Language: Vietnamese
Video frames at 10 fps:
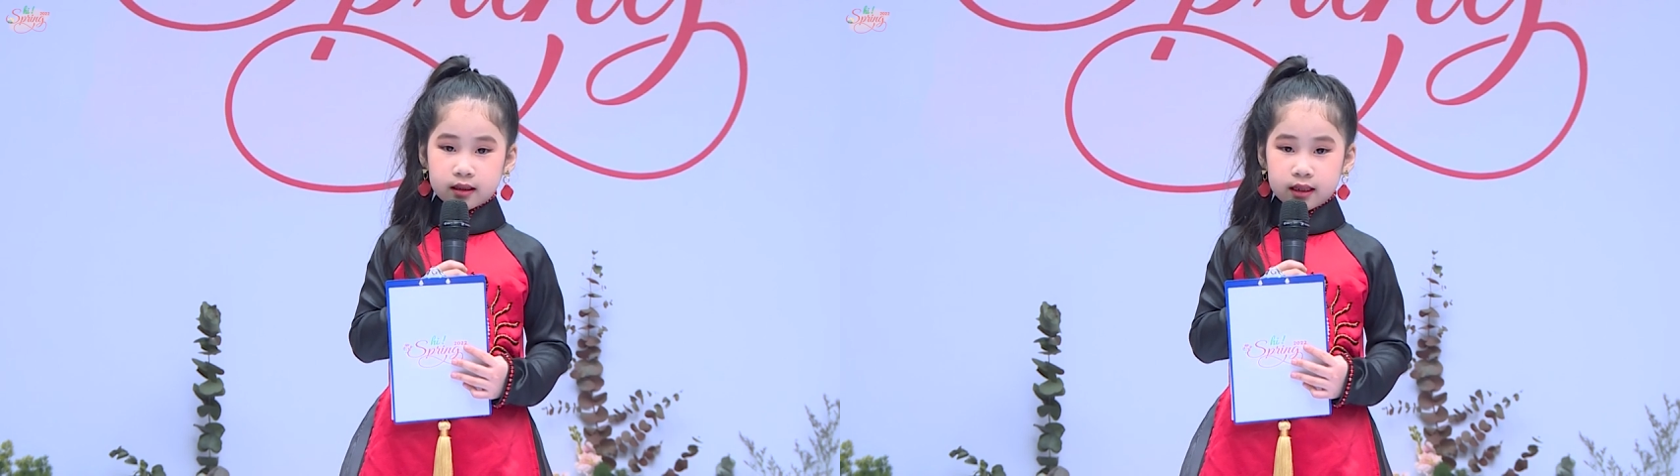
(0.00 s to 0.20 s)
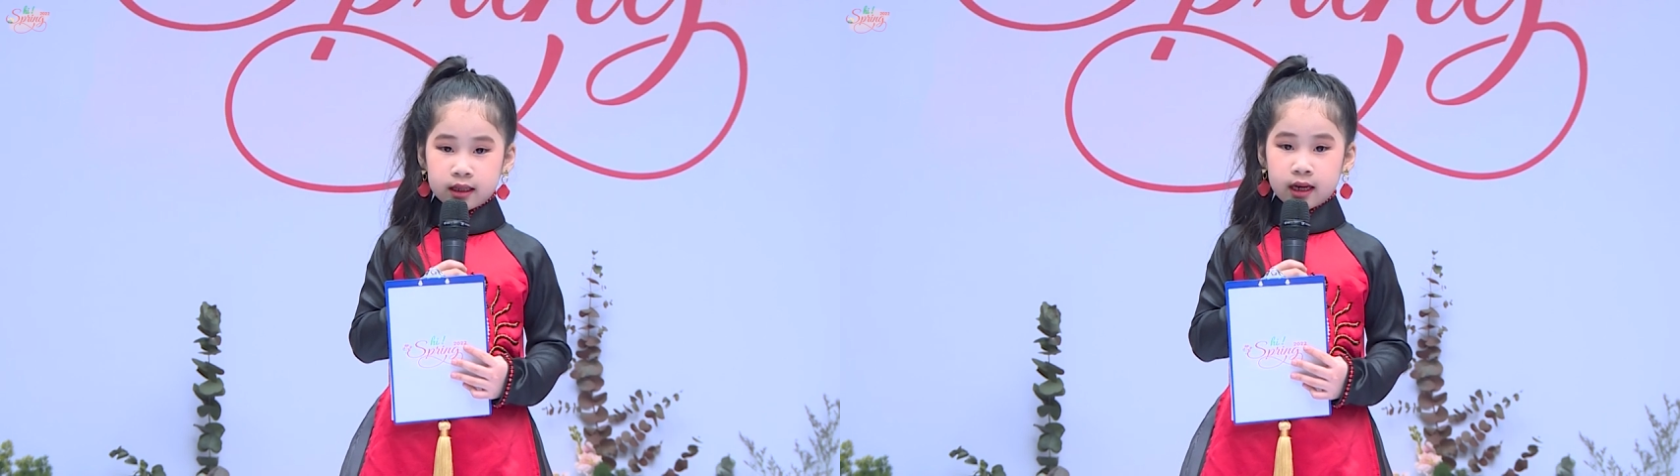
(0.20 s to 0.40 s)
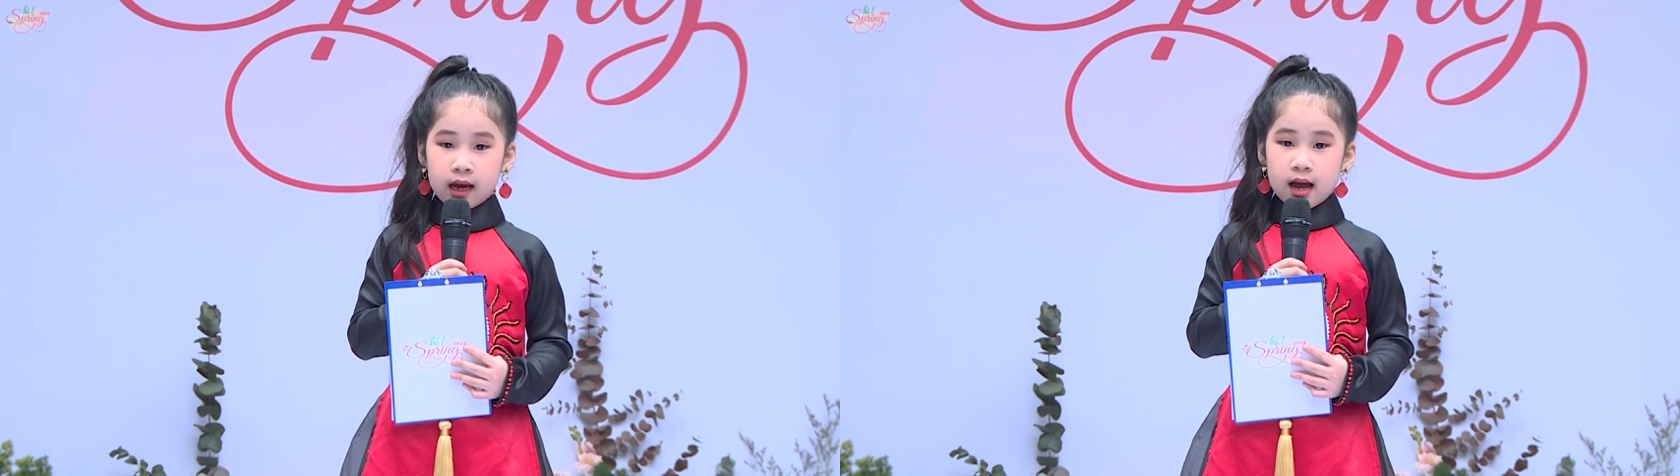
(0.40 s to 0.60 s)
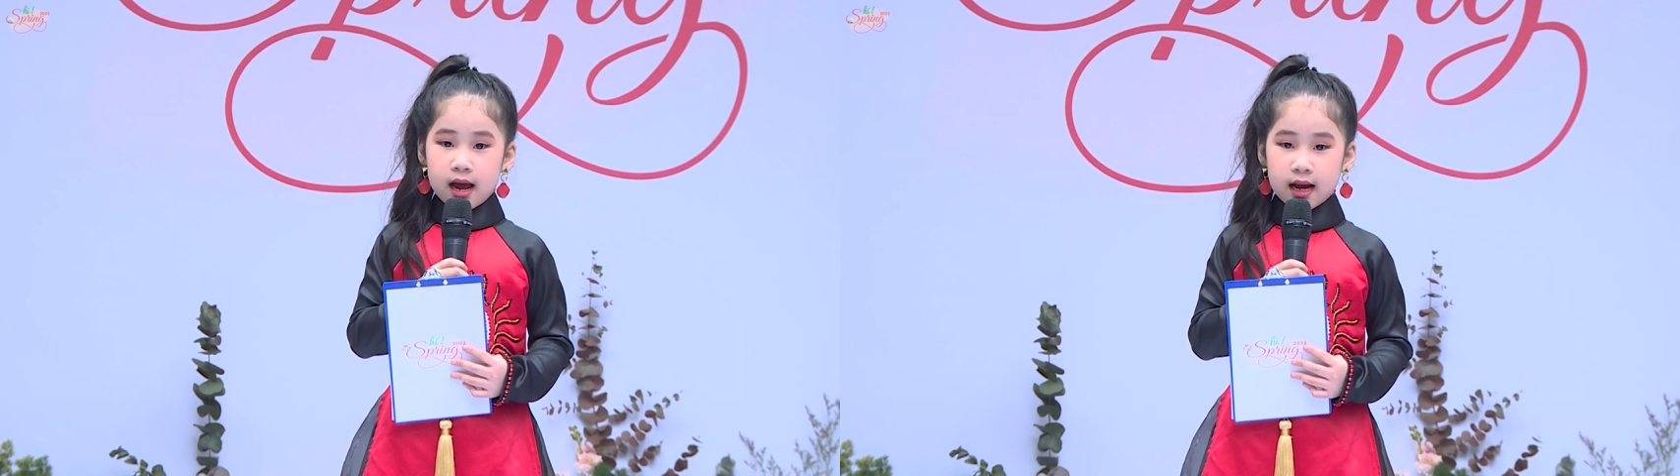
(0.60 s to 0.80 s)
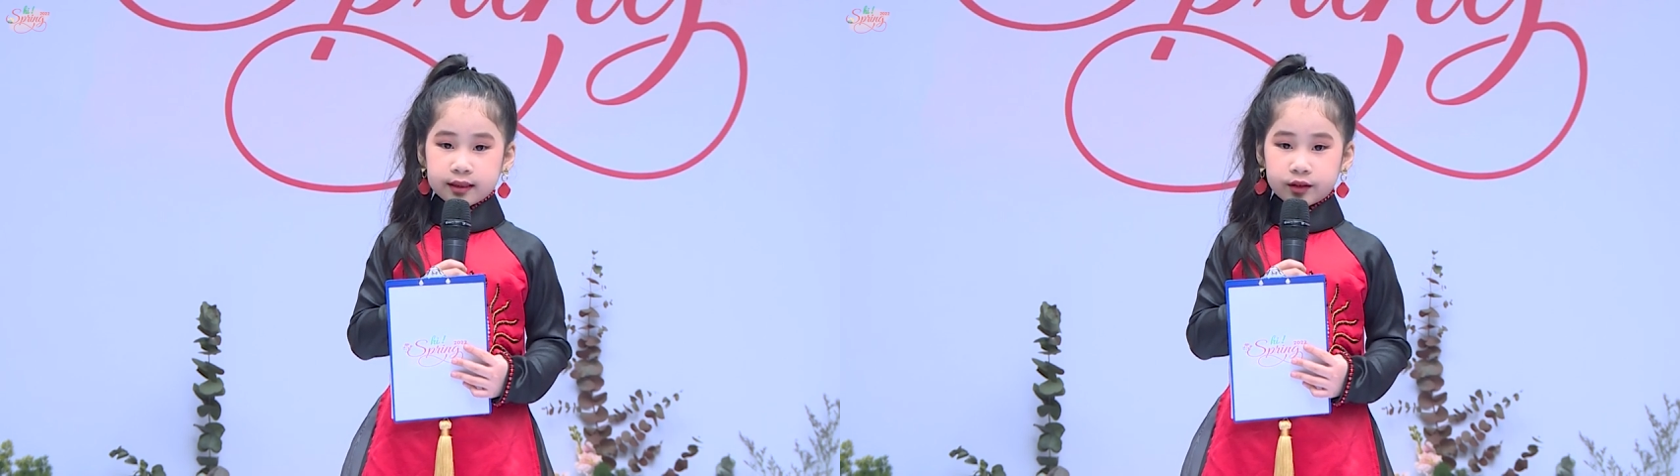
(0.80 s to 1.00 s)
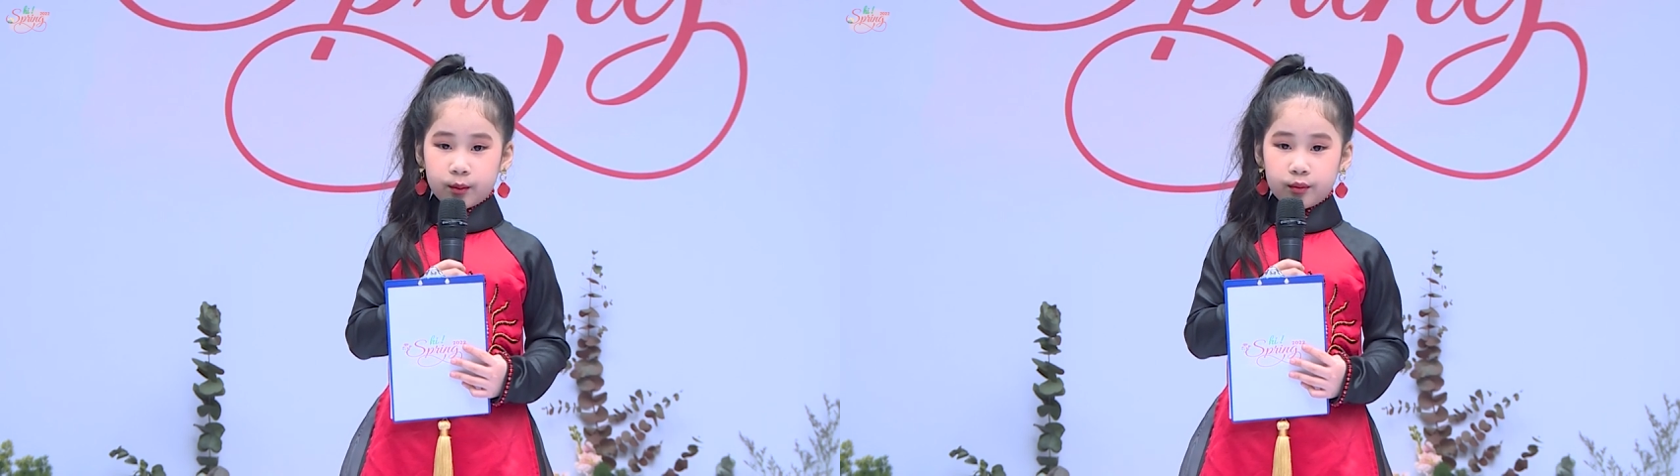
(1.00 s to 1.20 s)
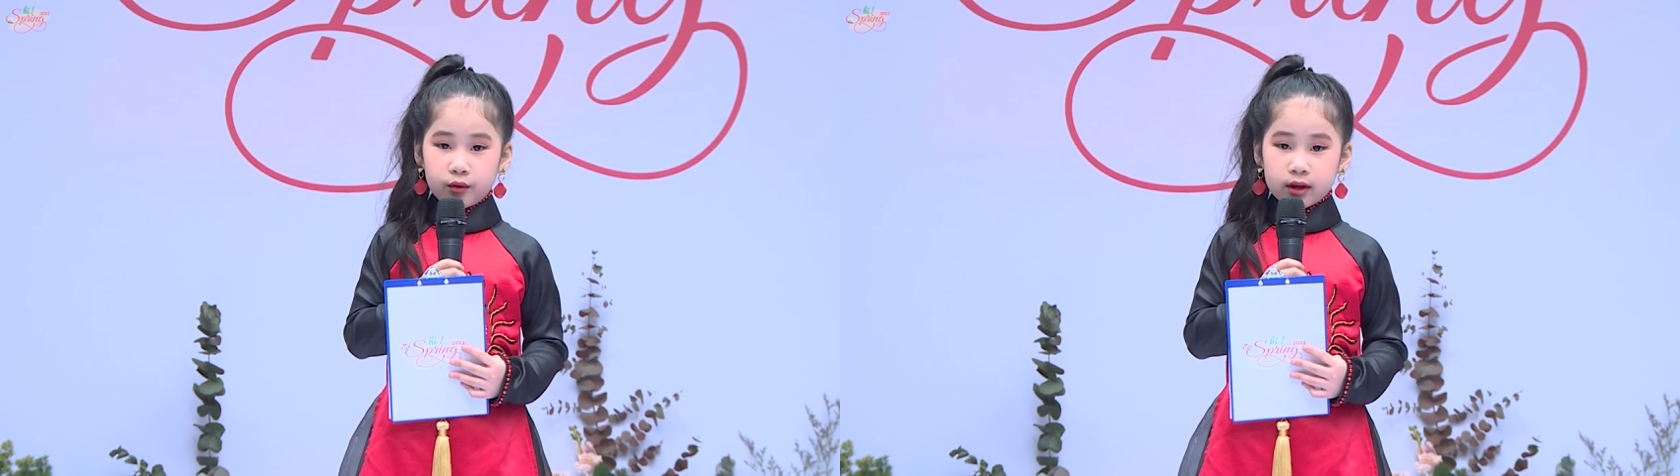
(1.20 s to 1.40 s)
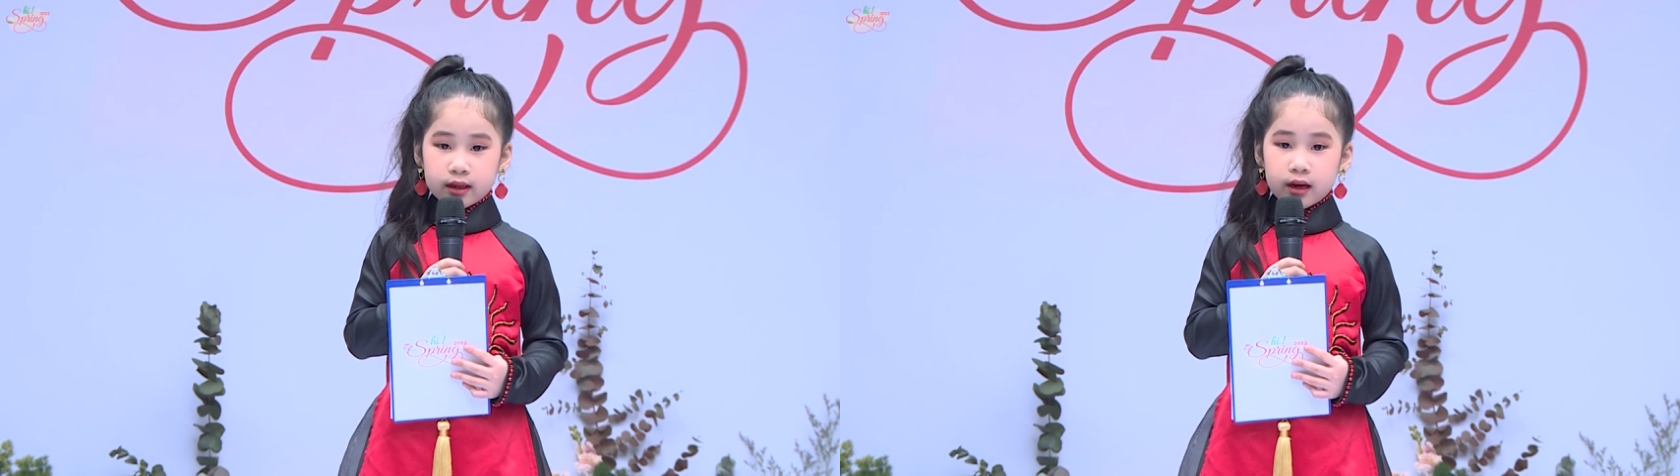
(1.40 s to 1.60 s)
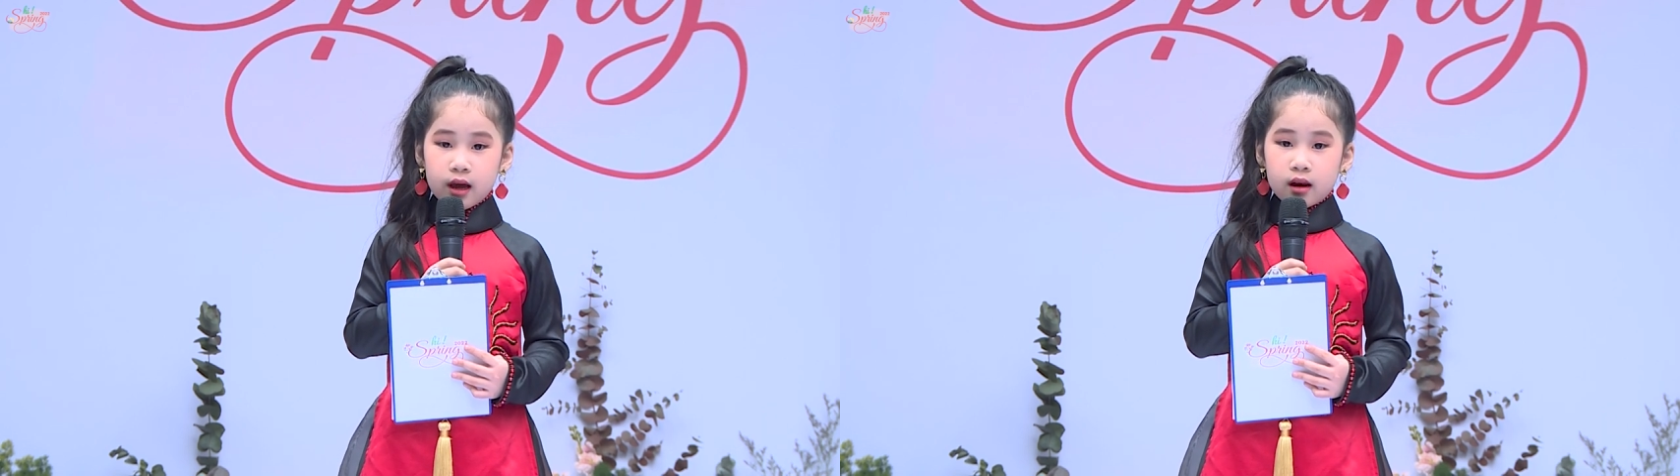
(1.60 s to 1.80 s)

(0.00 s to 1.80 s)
trình hát i! SPRING.